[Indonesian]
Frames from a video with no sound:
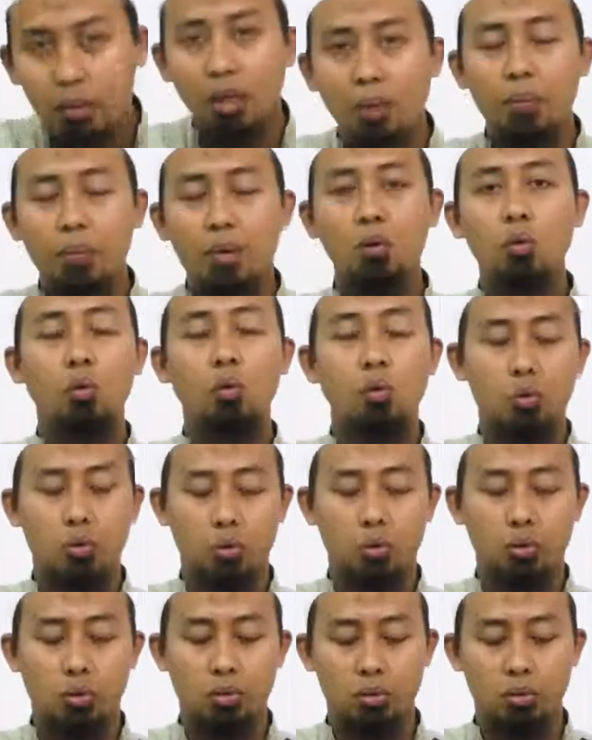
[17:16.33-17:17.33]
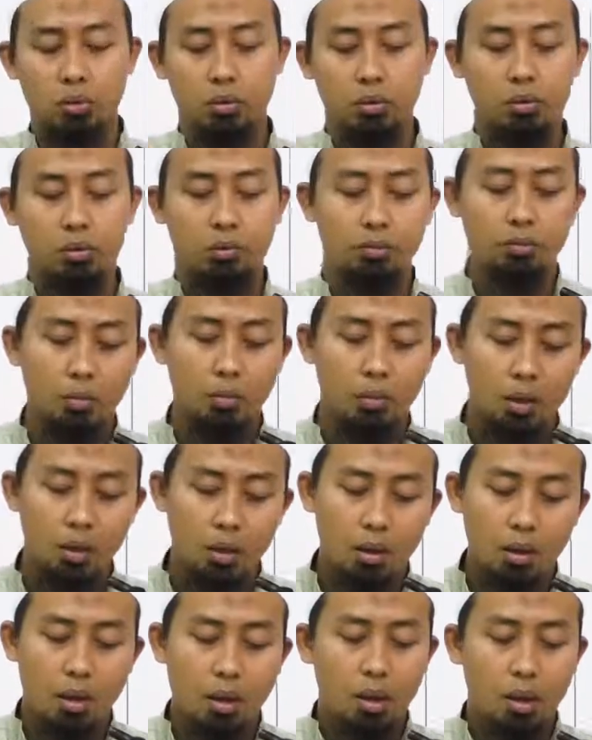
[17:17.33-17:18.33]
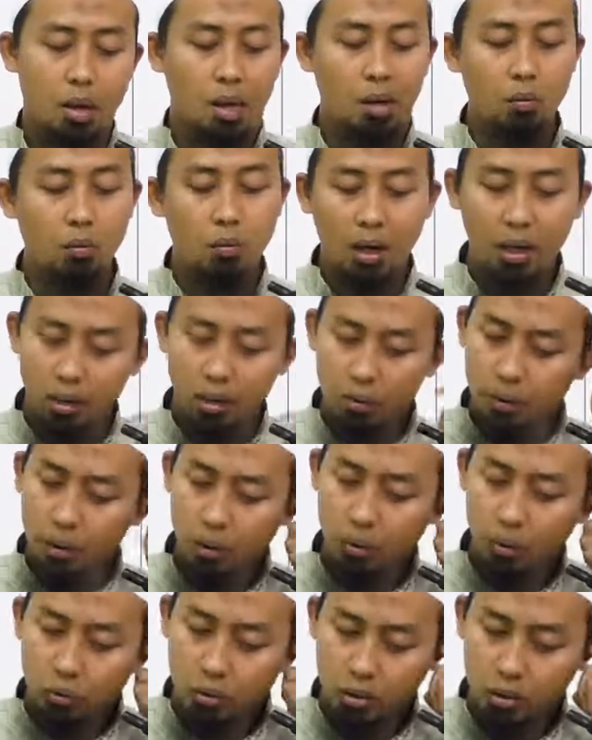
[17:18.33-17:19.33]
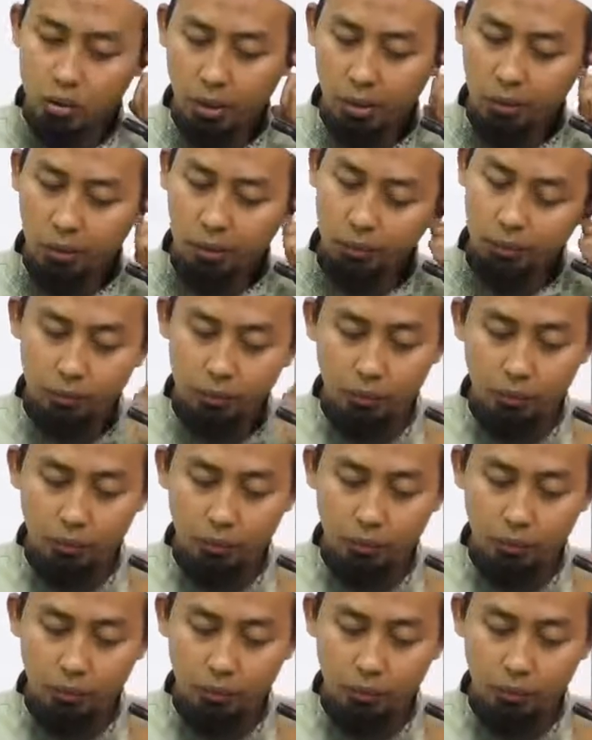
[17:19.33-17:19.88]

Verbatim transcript: tapi lurus. An Wa'il bin Hujrin